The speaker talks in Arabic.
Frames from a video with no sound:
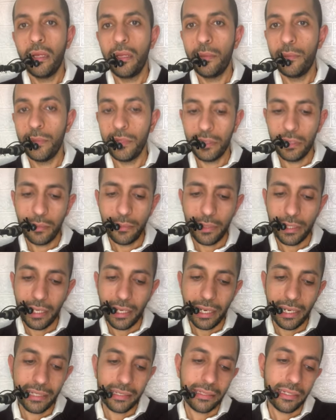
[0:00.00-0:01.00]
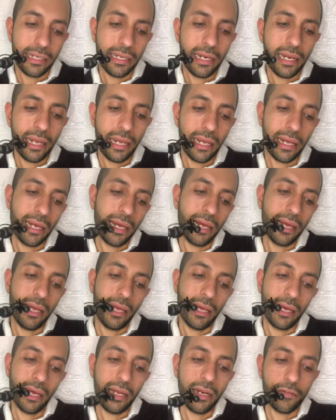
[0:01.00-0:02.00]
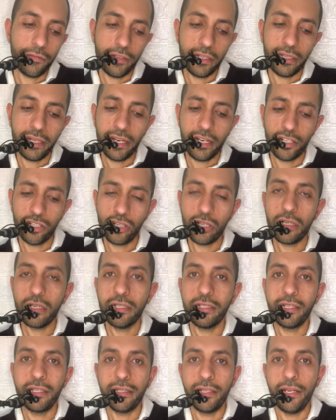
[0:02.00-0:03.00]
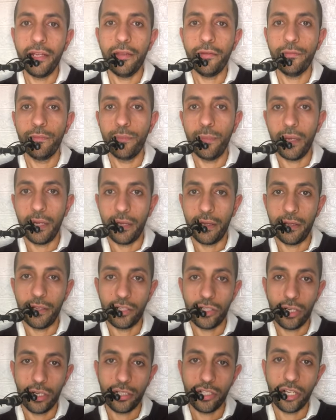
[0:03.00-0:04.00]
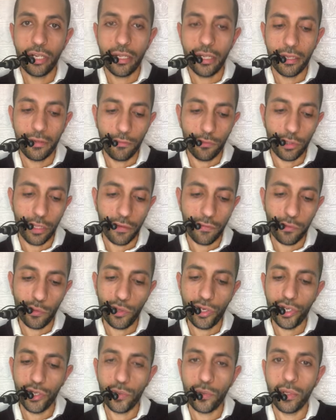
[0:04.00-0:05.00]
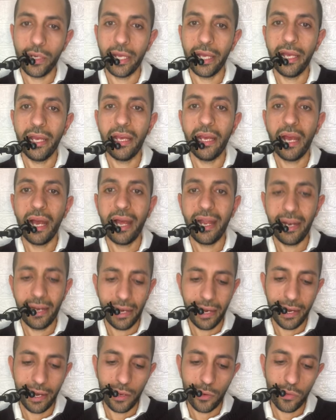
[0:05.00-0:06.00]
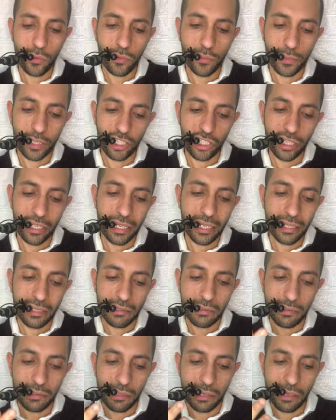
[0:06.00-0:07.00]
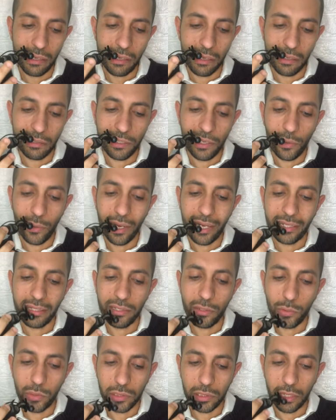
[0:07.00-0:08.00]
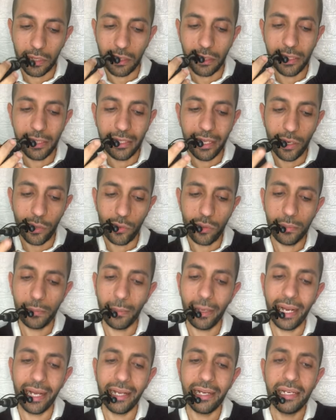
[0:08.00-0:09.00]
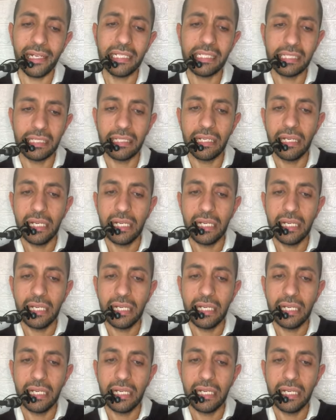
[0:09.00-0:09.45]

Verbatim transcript: من ضمن الأسئلة آه، أنا في تاني شهر تدريب آه، شركة فودافون يو كي هل لو مشيت آه، دلوقتي واستقلت هكون بلاك ليست